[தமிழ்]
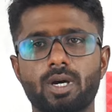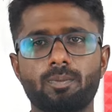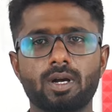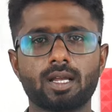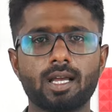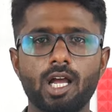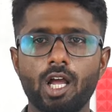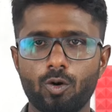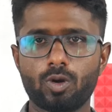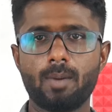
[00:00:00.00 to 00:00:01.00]
சம்பாதிப்பாங்க
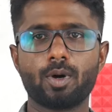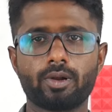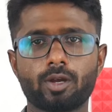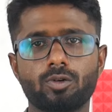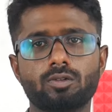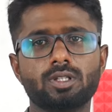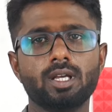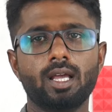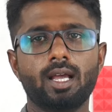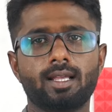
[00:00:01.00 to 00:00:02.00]
ஒரு ஐம்பது ரூபாய் கொண்டு
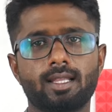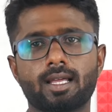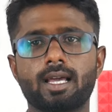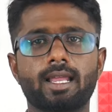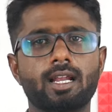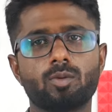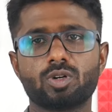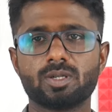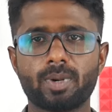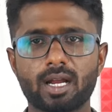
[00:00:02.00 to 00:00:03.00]
வந்து என்னால்
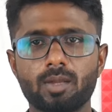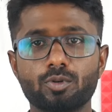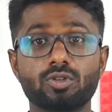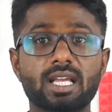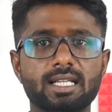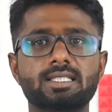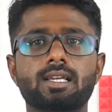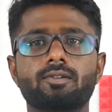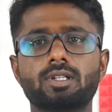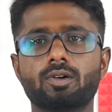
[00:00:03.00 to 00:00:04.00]
முடிஞ்ச பங்களிப்புன்னு சொல்லி
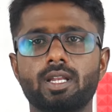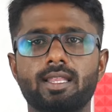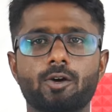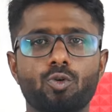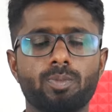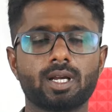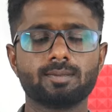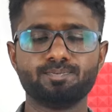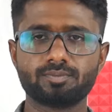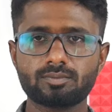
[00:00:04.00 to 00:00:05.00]
கட்சிக்கு வந்து அவங்க நிதியாக கொடுப்பாங்க
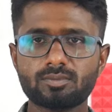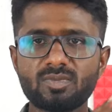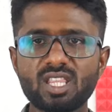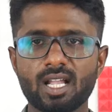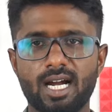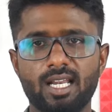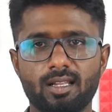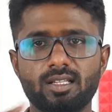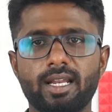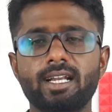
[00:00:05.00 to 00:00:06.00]

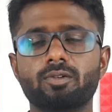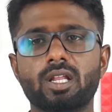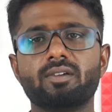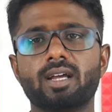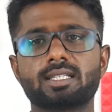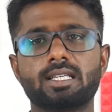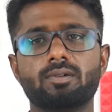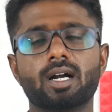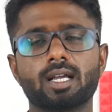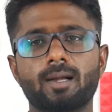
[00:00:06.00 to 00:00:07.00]
காலையிலேருந்து நைட் வரைக்கும் வேலை
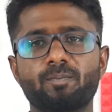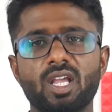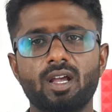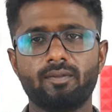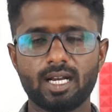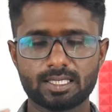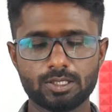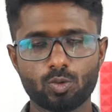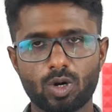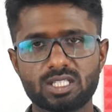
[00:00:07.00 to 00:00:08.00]
செய்வாங்க வேலை
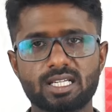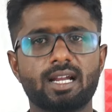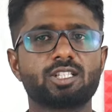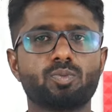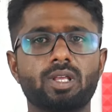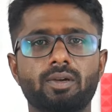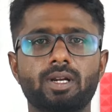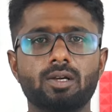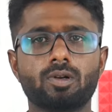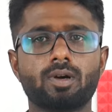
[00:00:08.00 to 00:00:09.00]
செஞ்சு உழைச்சி களைச்சி போய் தான்
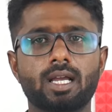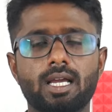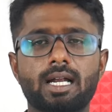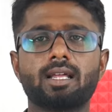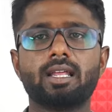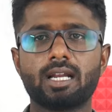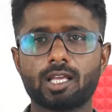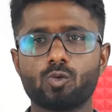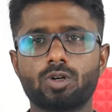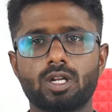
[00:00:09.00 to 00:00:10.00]
வீட்டுக்கு வருவாங்க அடையே
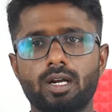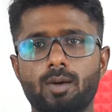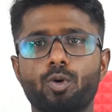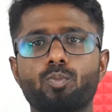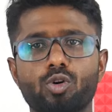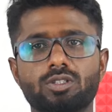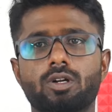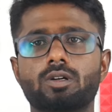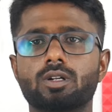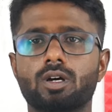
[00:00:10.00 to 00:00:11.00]
நாளைக்கு கூட்டம் இருக்குடா போய்
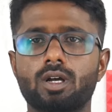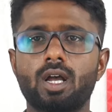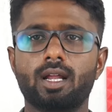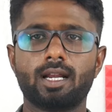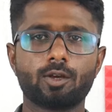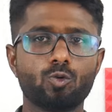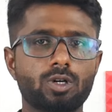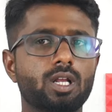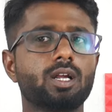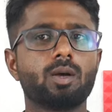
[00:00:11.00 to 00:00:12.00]
போஸ்டர் ஓட்டணும் நாளைக்கு
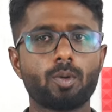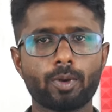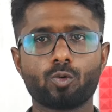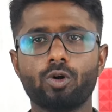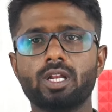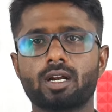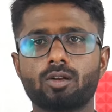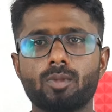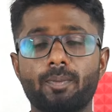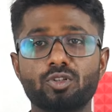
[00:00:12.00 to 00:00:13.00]
கூட்டம் இருக்குது நம்ம போய் கொடி
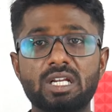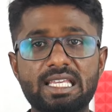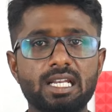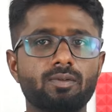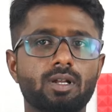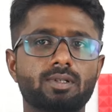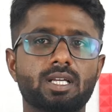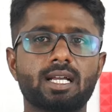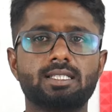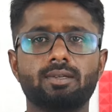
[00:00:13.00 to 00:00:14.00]
நடணும் அப்படின்னு சொல்லி இரவில்
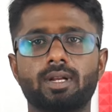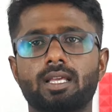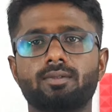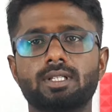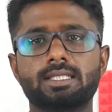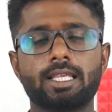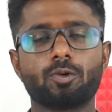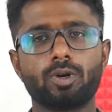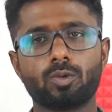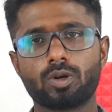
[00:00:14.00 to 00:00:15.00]
வந்து கட்சி வேலையை வந்து
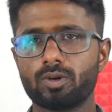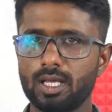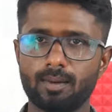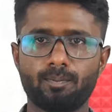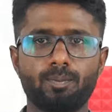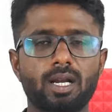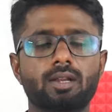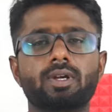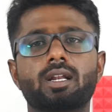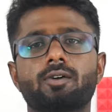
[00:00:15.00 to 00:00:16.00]
செய்யக்கூடிய உறவில்
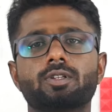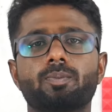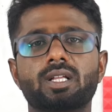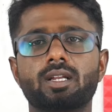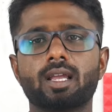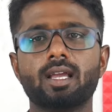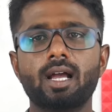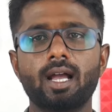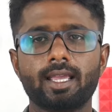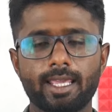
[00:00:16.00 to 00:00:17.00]
பலர் பேரை நான் வந்து பார்த்துருக்கேன்
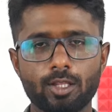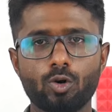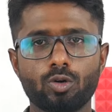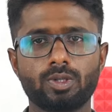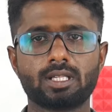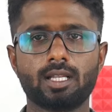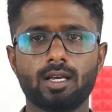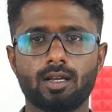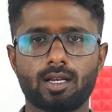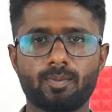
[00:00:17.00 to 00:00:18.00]
ஏதோ ஒரு விதத்தில்
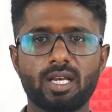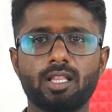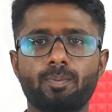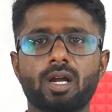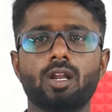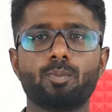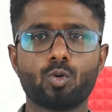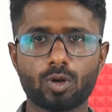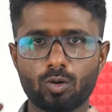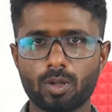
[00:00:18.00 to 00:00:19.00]
நம்ம நிதி பங்களிப்போ
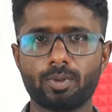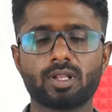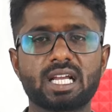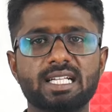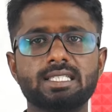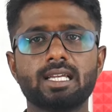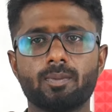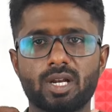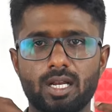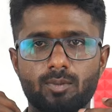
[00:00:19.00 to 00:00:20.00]
உடல் உழைப்பையோ அந்த கட்சிக்கு
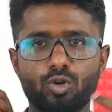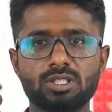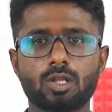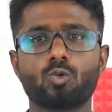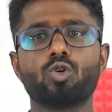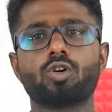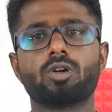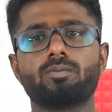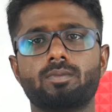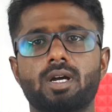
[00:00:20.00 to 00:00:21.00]
நம்மளால் முடிஞ்சதை
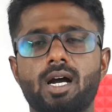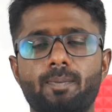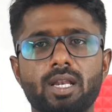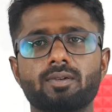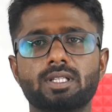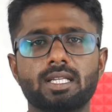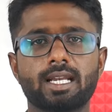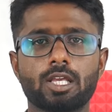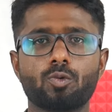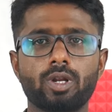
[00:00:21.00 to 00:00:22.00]
கொடுக்கணும் அப்படின்னு வந்து
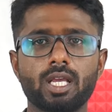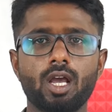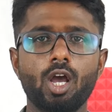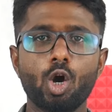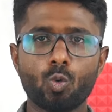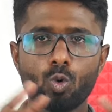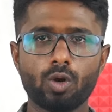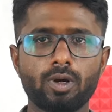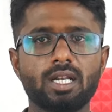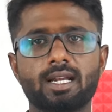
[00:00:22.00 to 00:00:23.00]
நினைக்கக்கூடிய
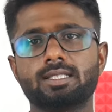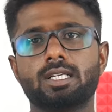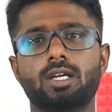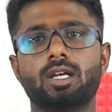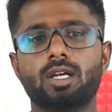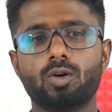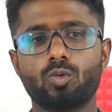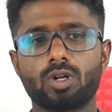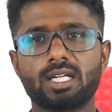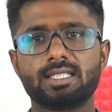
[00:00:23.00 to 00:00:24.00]
உறவுகள் நினைஞ்ச
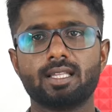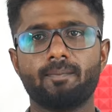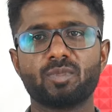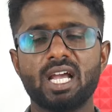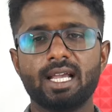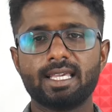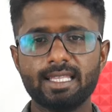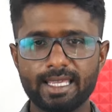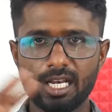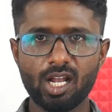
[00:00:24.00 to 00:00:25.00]
ஒரு கட்சி தான்
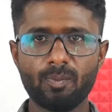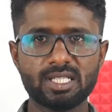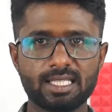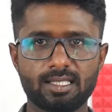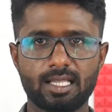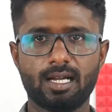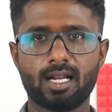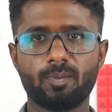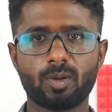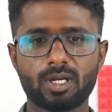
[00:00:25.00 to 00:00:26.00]
இது எல்லாமே சேர்ந்து தான்
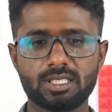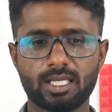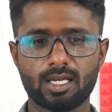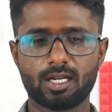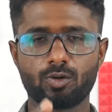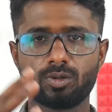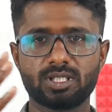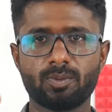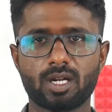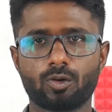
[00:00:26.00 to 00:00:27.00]
நாம் தமிழர் கட்சி அண்ணன்
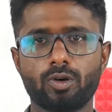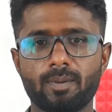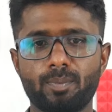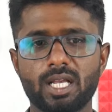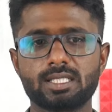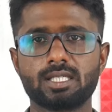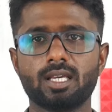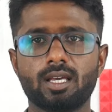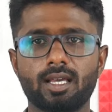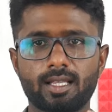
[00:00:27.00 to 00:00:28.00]
சீமான் அவர்களுடைய பேச்சு
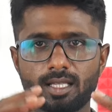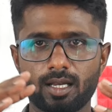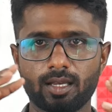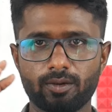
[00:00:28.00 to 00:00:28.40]
இந்த